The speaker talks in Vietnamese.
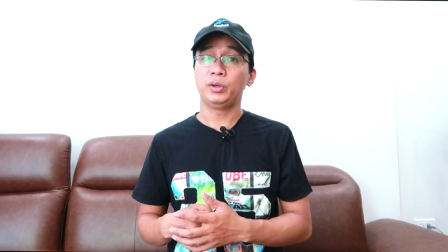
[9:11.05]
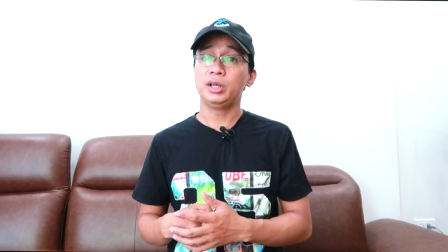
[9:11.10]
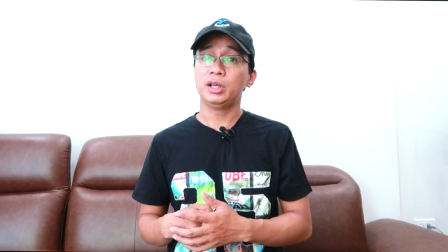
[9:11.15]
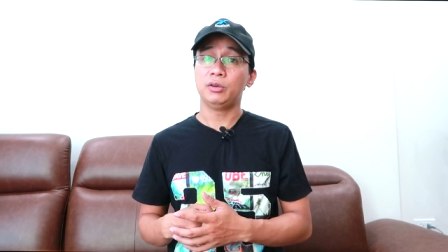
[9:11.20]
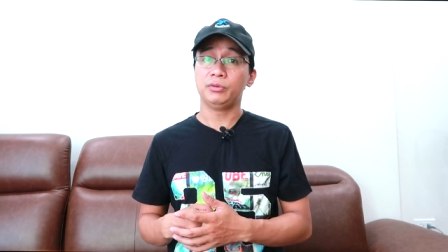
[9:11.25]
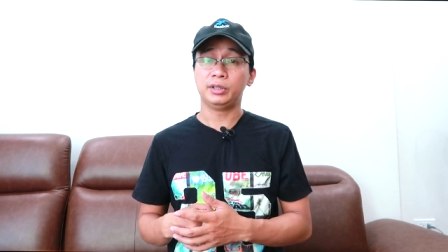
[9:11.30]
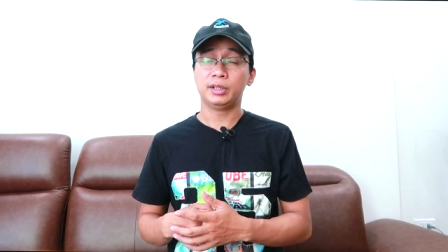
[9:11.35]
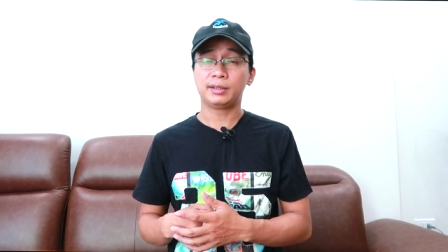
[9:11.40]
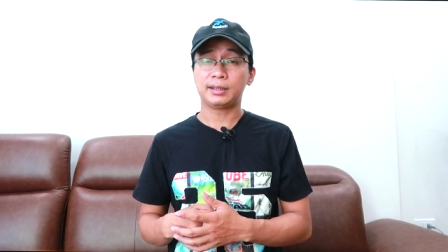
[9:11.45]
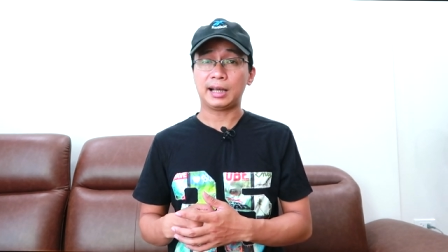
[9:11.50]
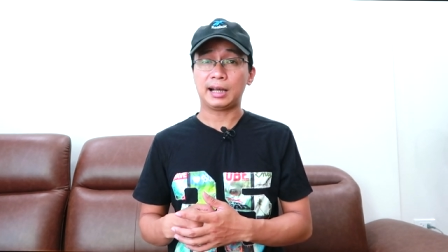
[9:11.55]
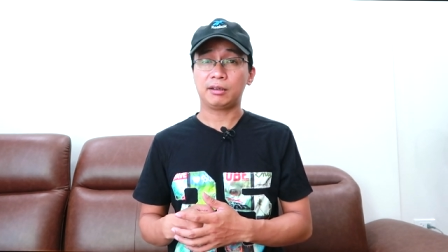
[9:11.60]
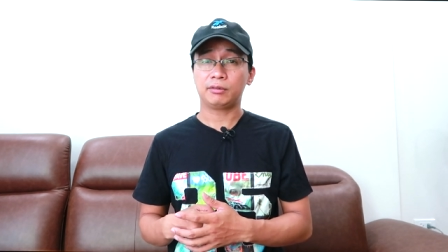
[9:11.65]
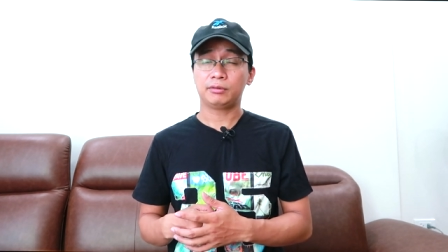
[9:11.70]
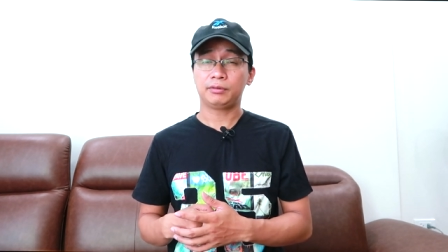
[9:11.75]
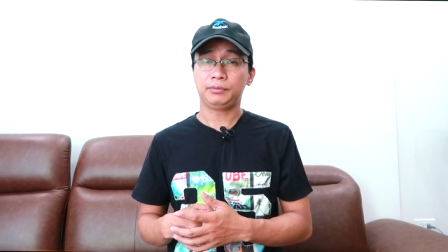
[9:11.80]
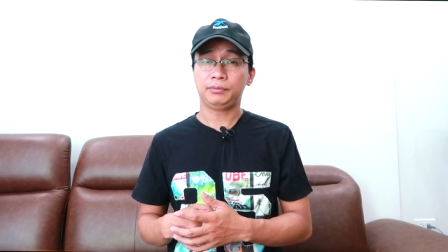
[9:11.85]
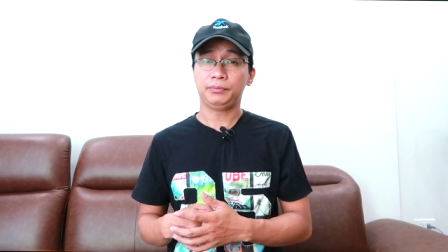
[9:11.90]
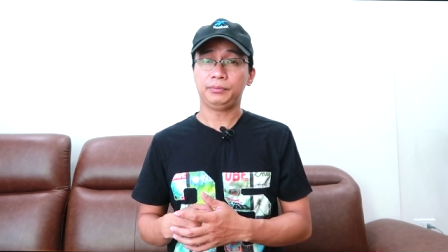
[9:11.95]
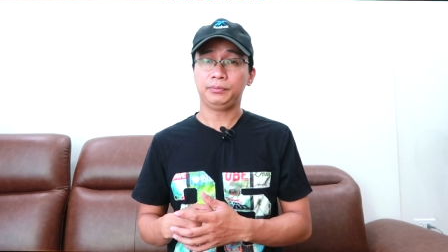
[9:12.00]
nguyên liệu nhân tạo
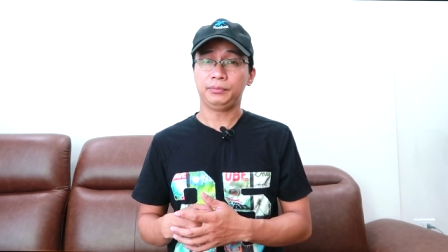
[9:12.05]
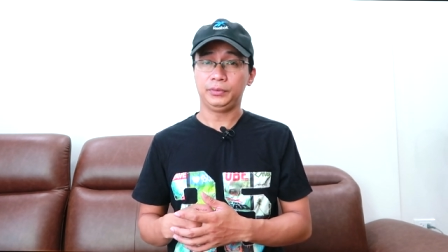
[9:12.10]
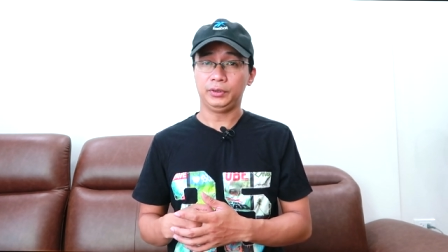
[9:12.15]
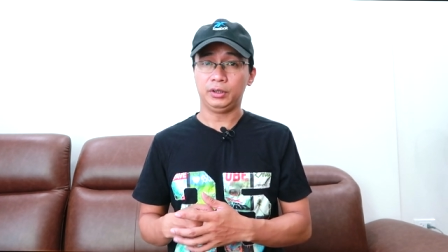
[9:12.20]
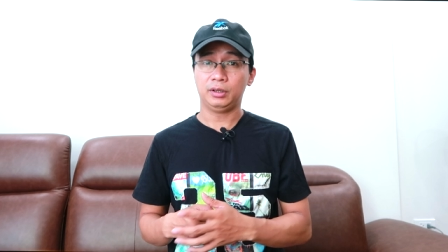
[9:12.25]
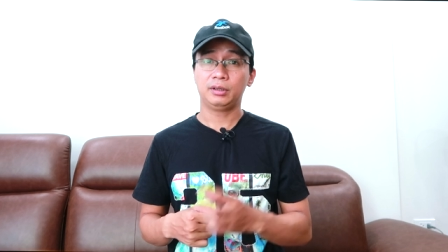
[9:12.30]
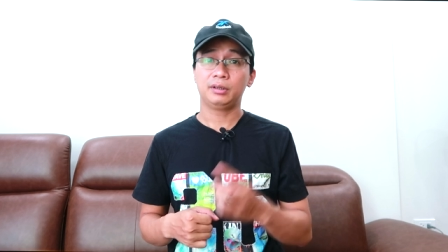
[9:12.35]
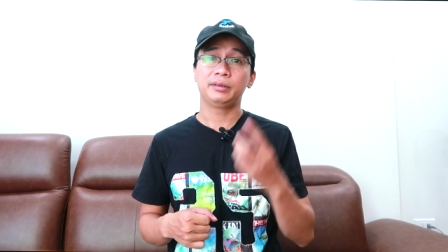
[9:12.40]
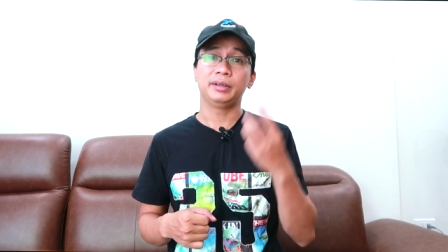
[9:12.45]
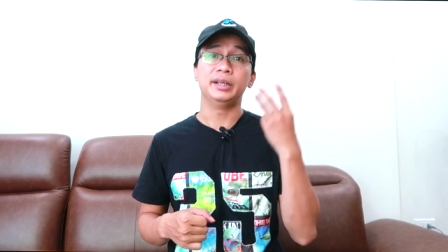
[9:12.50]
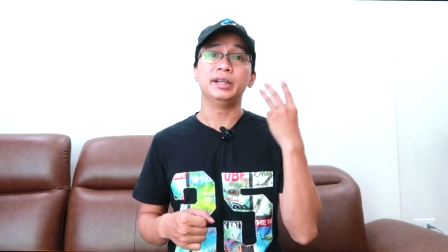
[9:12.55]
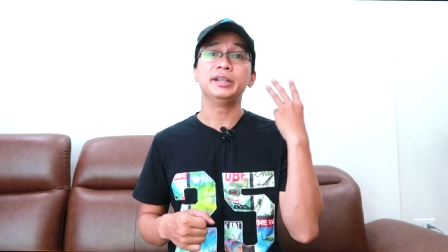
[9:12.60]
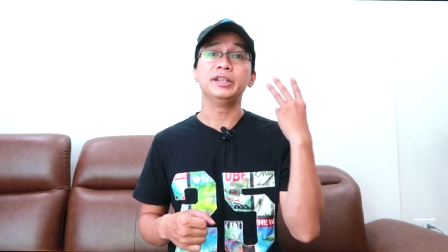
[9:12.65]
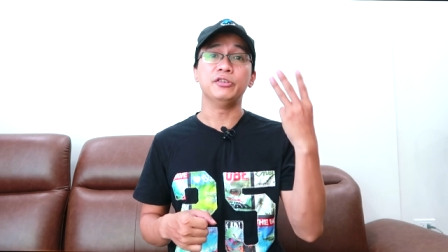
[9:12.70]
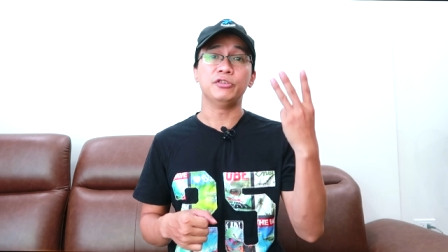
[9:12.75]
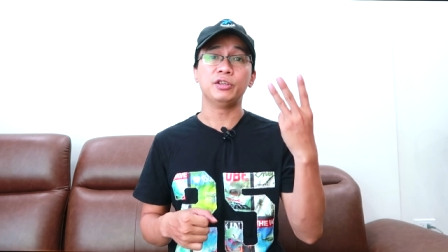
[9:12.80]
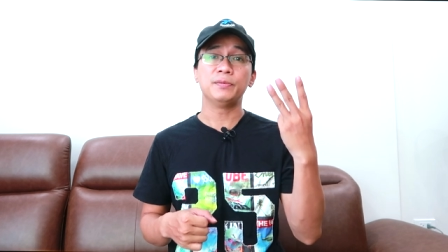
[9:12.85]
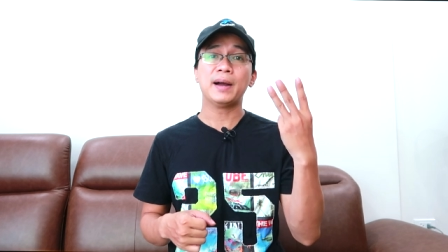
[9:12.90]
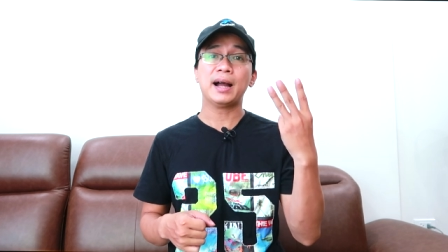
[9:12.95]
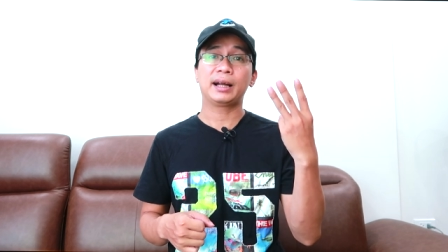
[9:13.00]
đó đấy là
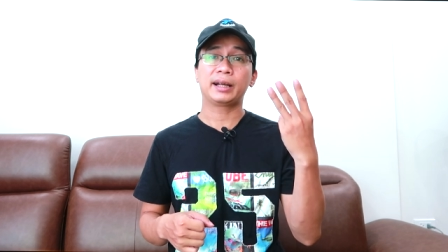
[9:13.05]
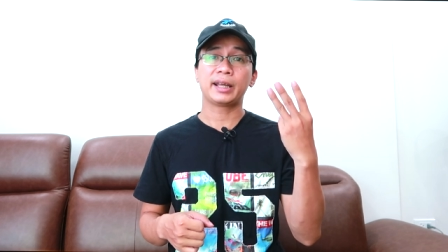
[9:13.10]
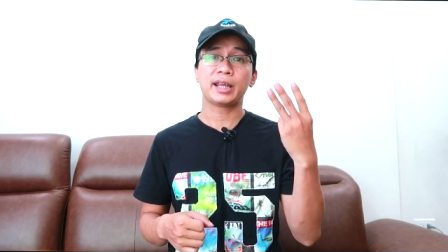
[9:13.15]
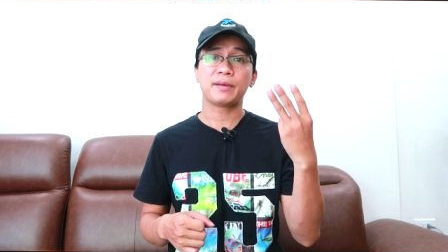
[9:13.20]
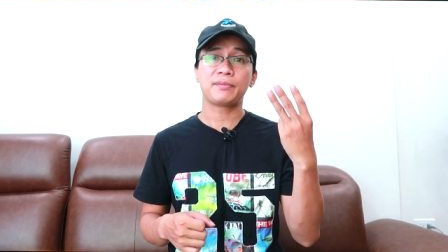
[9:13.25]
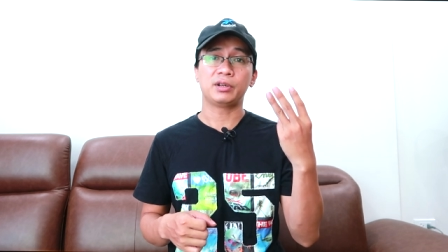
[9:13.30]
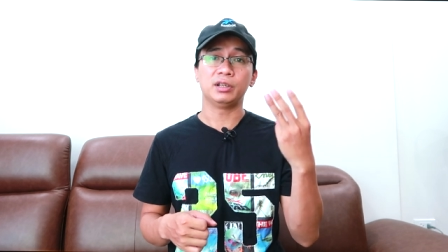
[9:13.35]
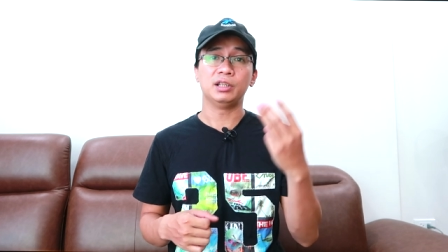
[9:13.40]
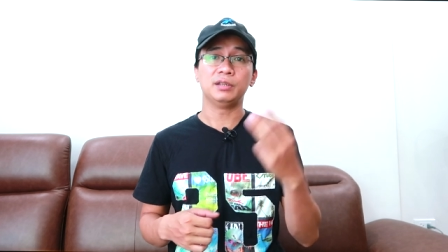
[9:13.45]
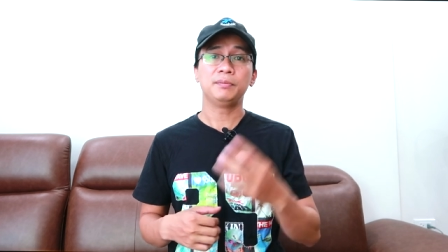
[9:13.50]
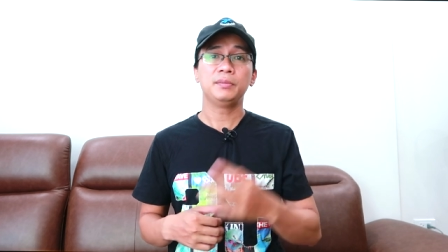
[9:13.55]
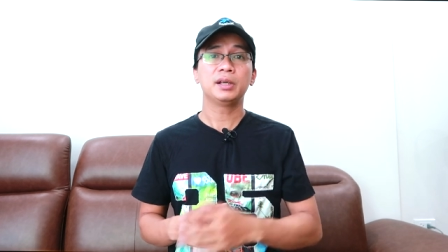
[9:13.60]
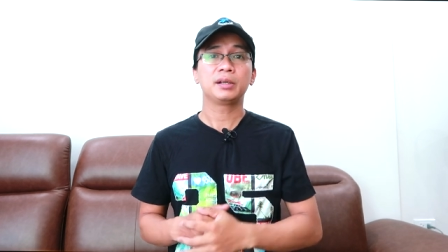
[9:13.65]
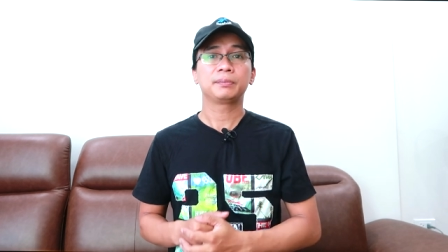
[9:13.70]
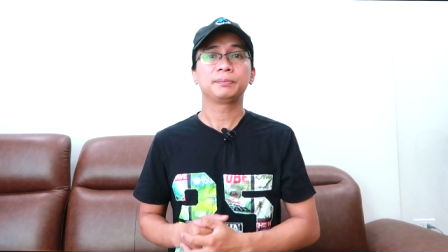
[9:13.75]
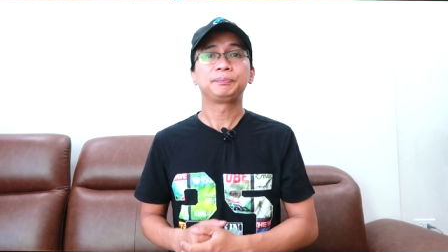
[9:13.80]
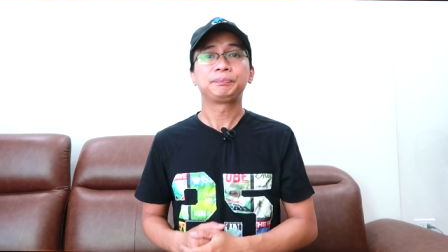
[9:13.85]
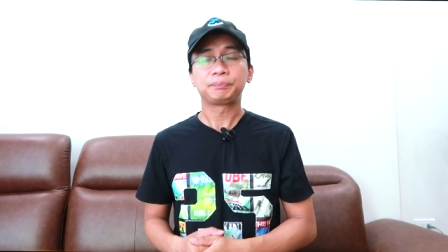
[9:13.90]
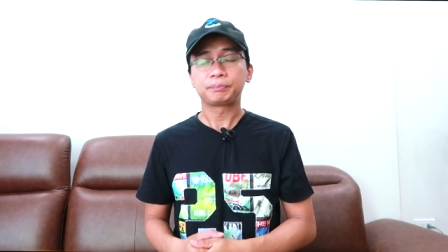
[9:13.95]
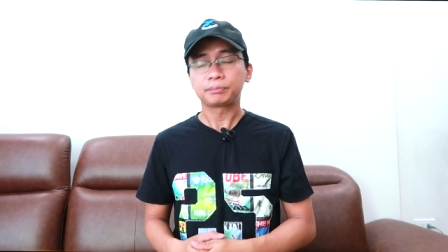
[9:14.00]
điều thứ ba các em cần nên biết